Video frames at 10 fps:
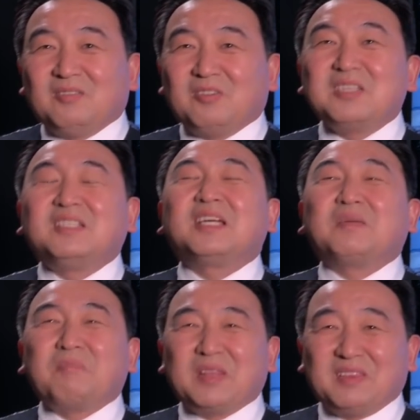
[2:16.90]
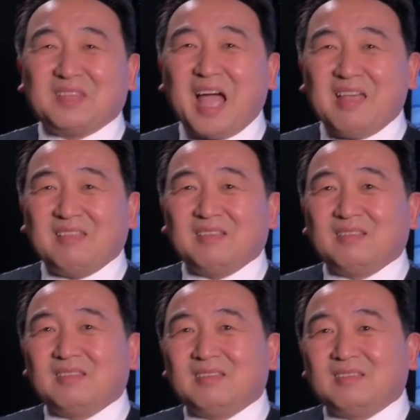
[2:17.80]
我说你这个笨蛋！
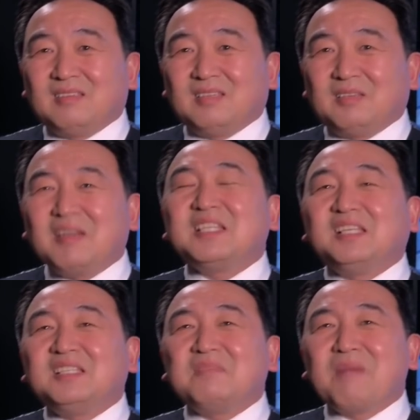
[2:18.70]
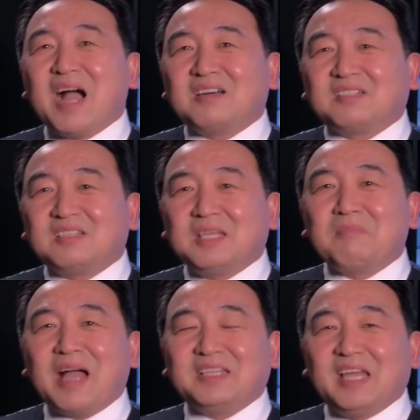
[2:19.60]
完，你信马克思？你
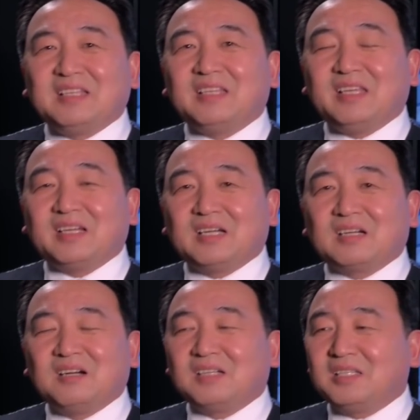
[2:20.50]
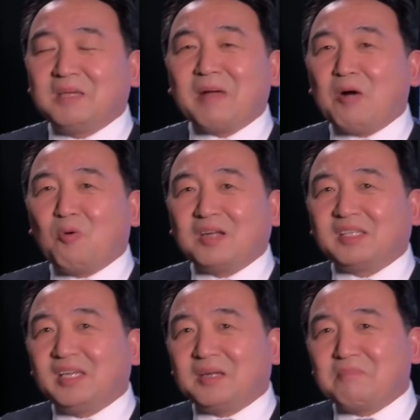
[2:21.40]
把炎帝也给坑了，你把皇
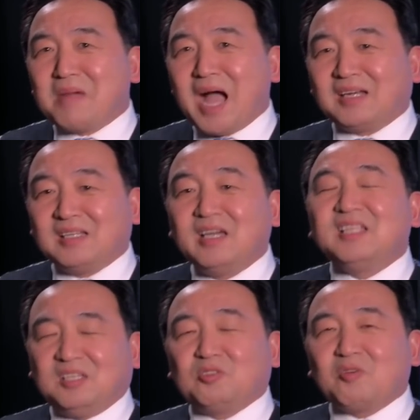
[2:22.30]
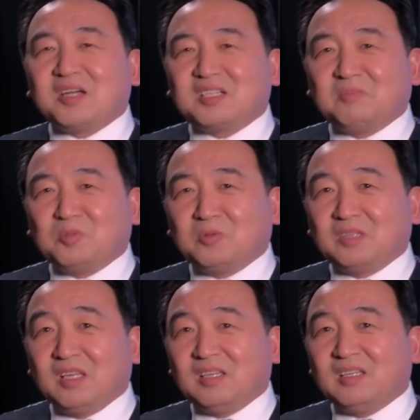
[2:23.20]
帝也给骂了，你算个什么东
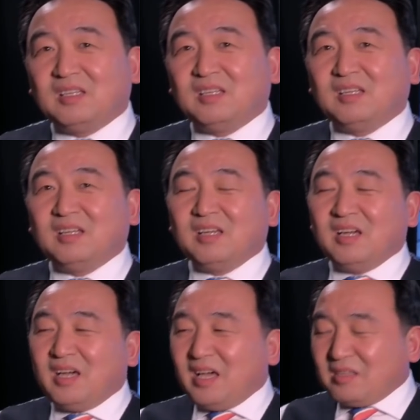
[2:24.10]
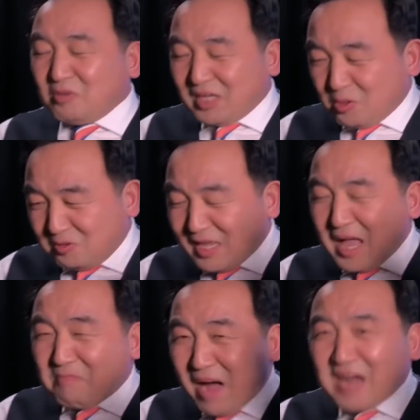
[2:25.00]
西？所以共产
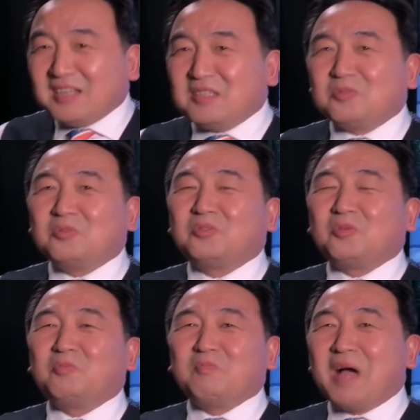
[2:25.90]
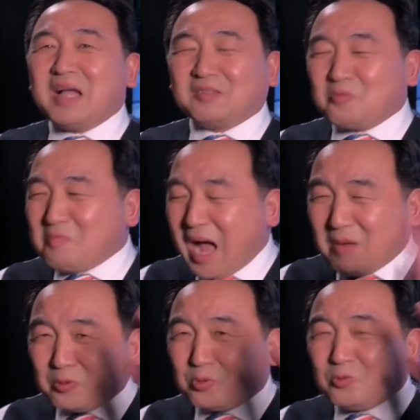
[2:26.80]
党骂人的时候都骂，都骂
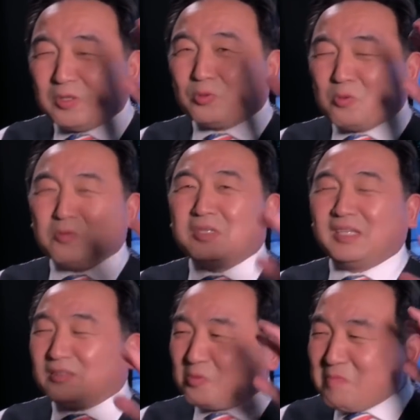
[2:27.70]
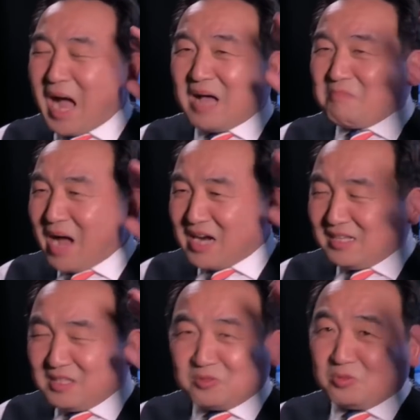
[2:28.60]
不出个东西都骂骂
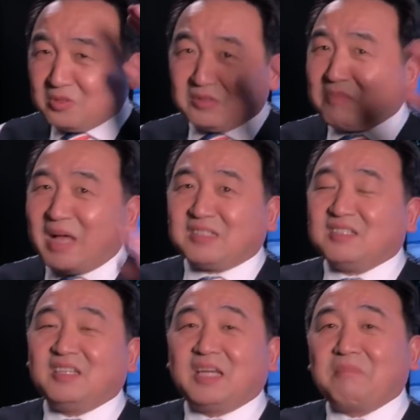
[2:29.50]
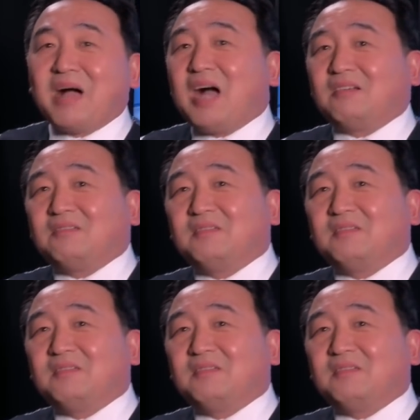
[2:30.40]
人的时候都能把自己给骂了。